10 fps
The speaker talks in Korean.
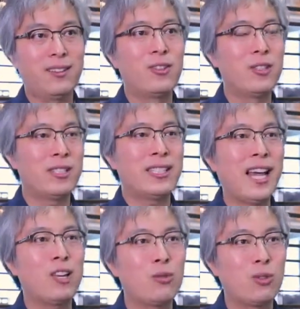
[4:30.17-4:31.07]
그거는
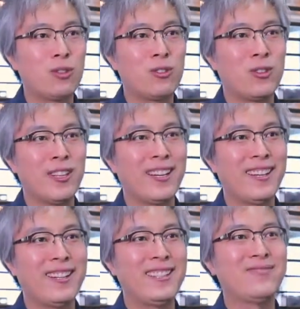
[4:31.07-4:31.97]
자기도 적은
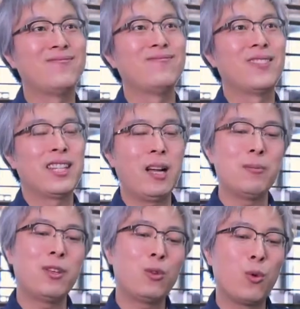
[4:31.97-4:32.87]
거니까
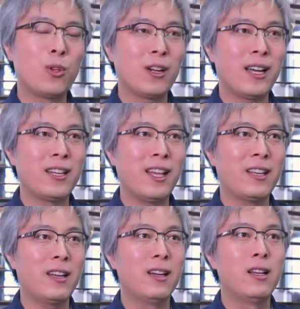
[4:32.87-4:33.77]
남들이 공격하는 게
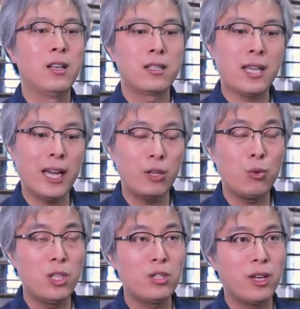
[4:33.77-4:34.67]
아니라
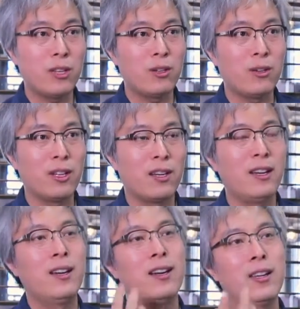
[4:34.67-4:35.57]
자기도 인정했던
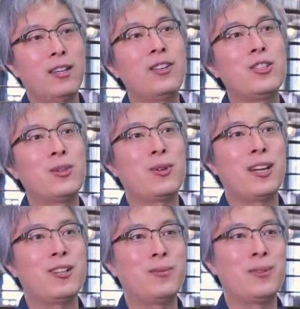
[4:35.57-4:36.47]
거니까 이런 식으로 가는